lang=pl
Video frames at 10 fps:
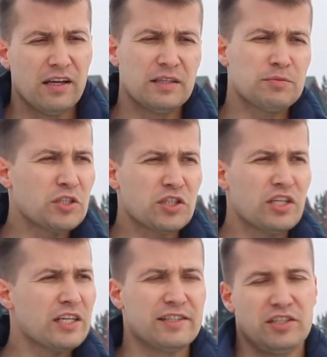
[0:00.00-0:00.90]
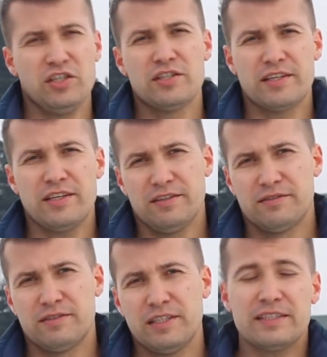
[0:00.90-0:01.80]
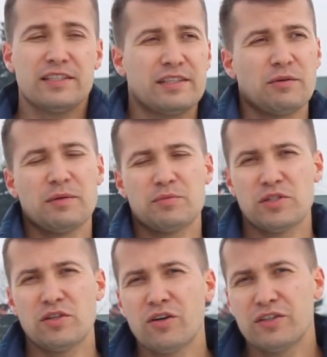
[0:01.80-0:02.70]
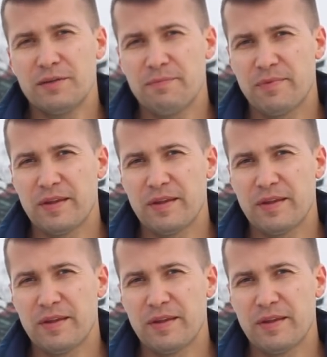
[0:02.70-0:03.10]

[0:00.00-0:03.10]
Ty przecież nie jesteś niski, jesteś całkiem przystojny.